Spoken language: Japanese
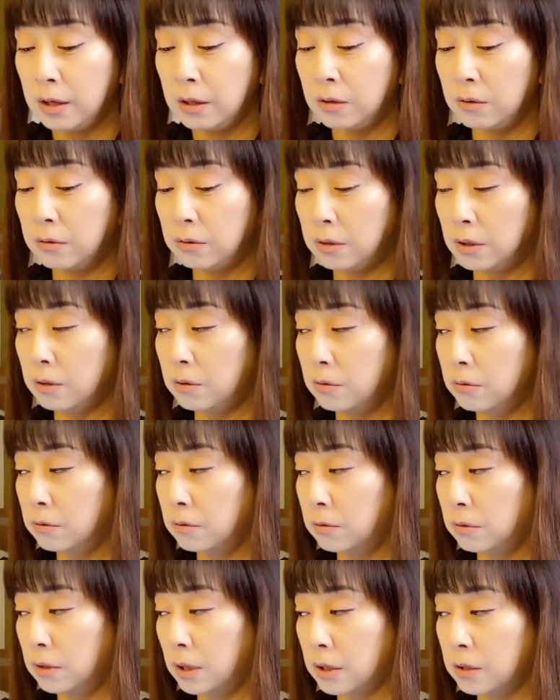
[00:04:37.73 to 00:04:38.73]
言ってる
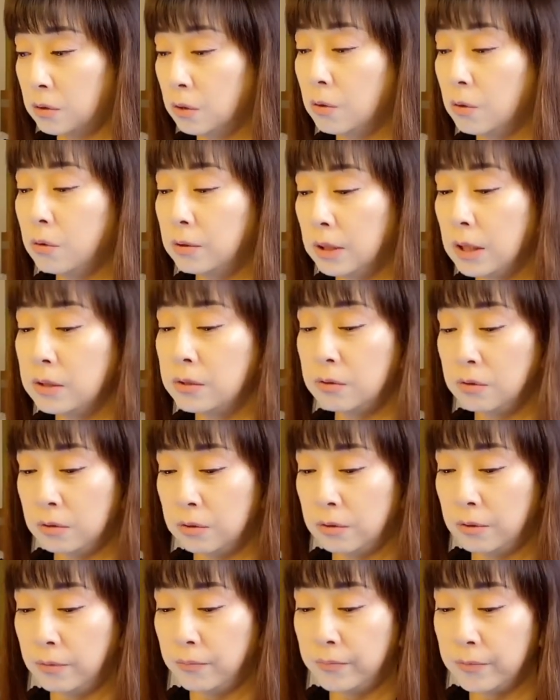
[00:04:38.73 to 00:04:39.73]
んだそうで
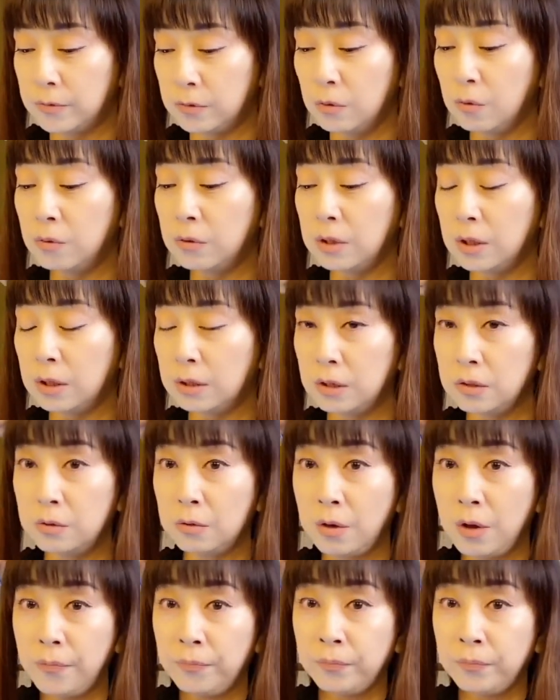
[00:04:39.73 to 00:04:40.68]
す。そうなんです